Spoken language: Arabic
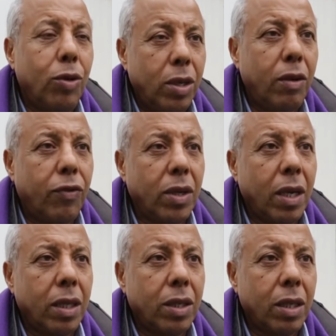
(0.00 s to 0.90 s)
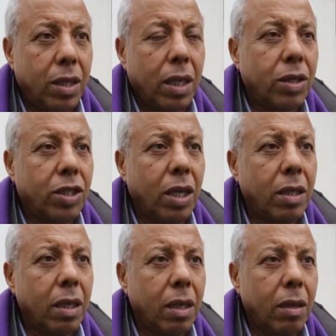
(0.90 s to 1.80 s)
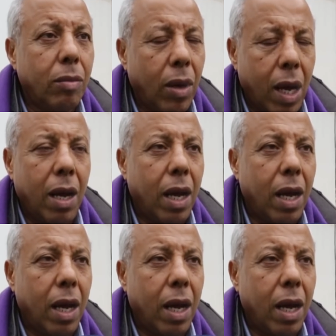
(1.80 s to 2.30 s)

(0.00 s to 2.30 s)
لو نيفو ديال ديال الشان مع euh,